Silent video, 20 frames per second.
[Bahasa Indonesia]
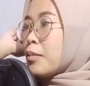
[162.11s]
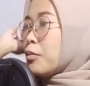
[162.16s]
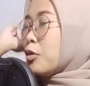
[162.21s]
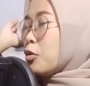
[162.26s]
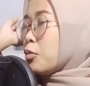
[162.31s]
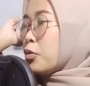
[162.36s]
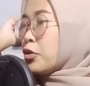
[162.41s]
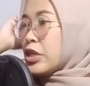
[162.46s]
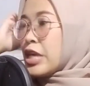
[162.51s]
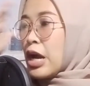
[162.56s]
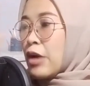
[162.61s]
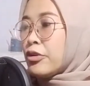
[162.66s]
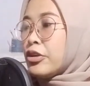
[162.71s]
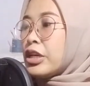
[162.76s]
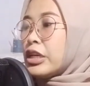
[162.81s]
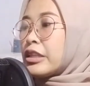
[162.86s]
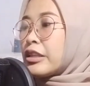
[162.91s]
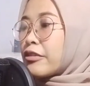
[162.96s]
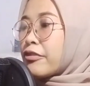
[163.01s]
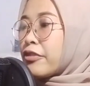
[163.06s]
belum punya
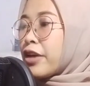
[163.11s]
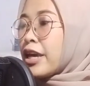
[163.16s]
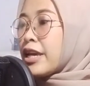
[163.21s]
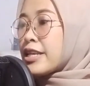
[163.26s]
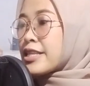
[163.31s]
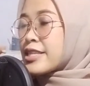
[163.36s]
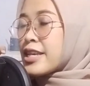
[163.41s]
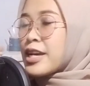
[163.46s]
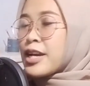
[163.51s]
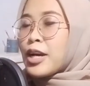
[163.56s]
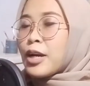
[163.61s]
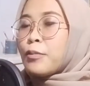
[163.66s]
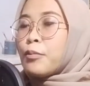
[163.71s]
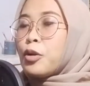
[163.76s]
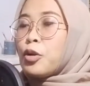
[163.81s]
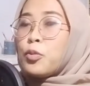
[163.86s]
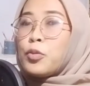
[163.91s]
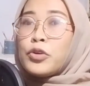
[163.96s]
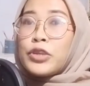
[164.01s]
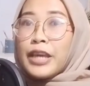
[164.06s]
audio interface,
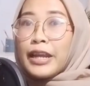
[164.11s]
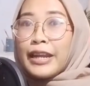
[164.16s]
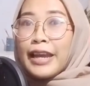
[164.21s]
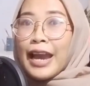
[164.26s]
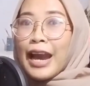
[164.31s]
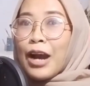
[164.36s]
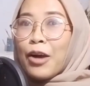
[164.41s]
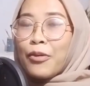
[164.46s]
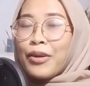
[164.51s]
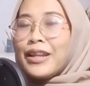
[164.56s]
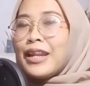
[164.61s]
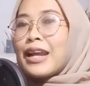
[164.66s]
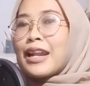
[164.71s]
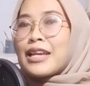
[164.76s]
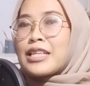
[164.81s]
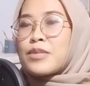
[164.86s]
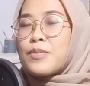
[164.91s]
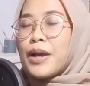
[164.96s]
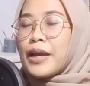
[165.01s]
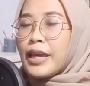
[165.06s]
belum punya DAW
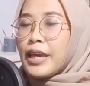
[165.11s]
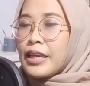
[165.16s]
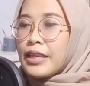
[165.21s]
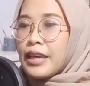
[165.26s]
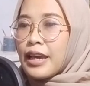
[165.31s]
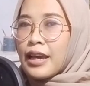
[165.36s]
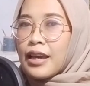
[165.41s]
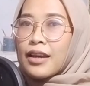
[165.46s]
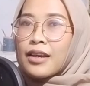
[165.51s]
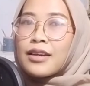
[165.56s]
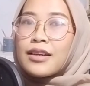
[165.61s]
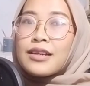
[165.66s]
dan lain sebagainya